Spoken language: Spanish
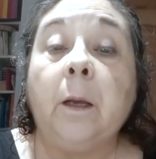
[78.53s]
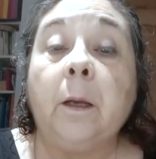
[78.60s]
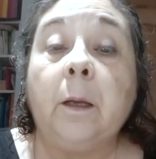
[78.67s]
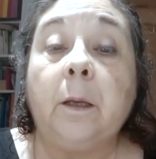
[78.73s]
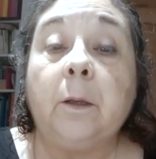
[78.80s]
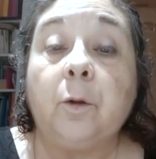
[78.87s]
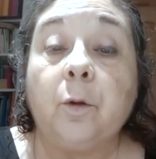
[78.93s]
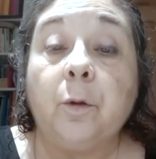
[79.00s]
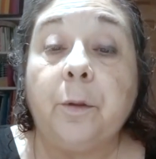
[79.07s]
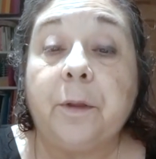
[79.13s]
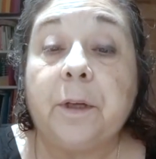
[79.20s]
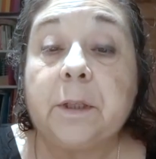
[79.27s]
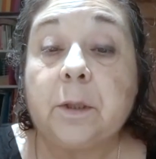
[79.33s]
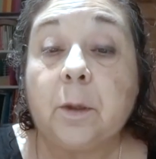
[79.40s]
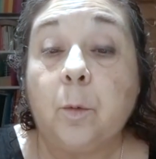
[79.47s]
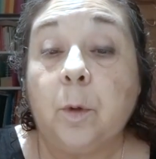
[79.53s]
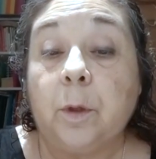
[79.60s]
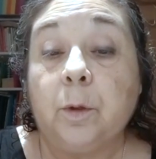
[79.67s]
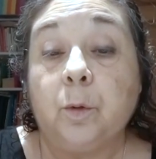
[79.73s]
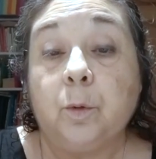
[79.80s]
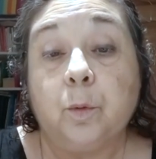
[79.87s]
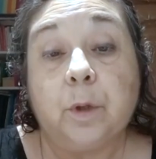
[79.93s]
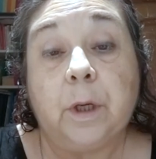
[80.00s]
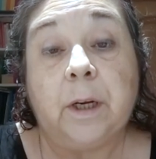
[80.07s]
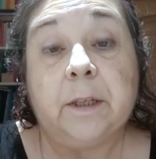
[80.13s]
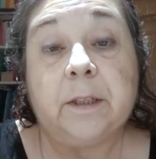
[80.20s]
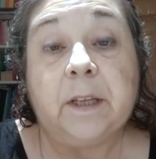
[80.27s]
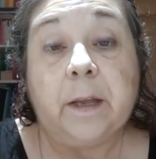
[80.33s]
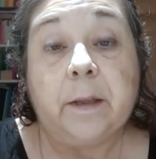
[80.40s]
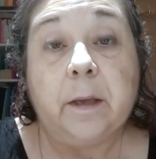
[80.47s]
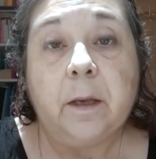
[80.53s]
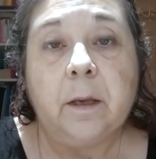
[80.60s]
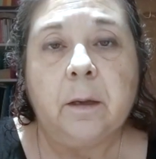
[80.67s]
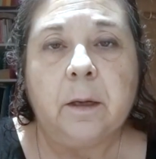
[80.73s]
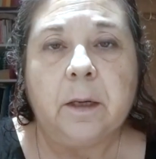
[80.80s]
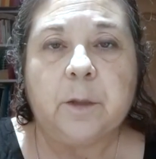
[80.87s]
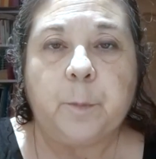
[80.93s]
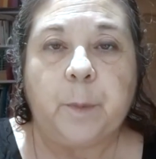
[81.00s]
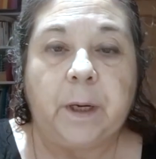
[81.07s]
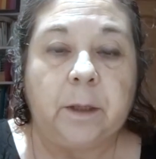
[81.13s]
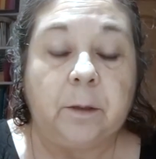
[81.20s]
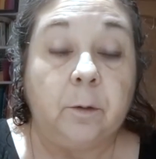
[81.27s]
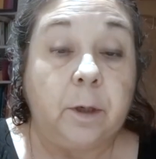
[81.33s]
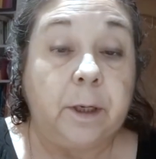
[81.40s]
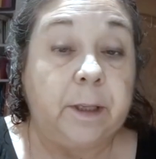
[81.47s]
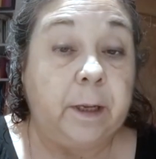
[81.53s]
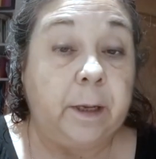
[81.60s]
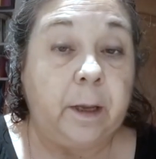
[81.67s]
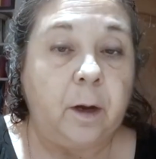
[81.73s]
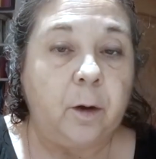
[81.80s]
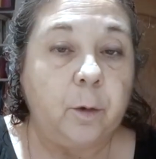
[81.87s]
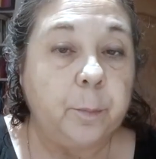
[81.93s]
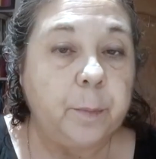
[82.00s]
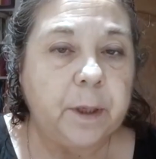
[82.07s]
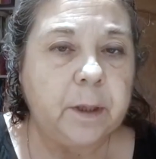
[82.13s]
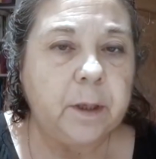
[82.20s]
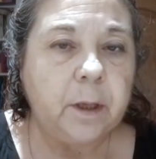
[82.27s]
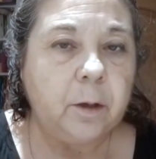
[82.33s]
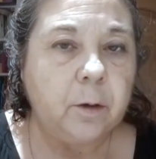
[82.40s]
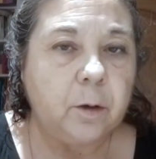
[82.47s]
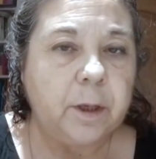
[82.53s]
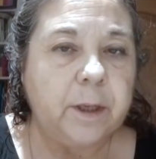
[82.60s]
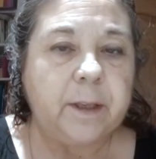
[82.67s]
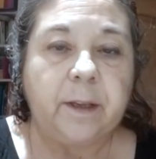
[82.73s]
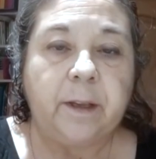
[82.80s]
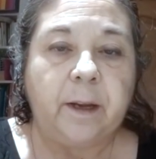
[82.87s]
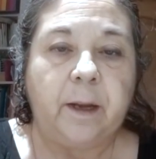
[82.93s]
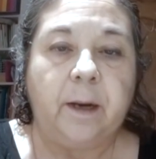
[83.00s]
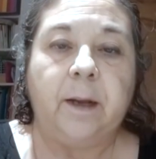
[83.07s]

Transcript: Entonces, cuando tú sales de allí, esperando que te hayan comprendido y te llega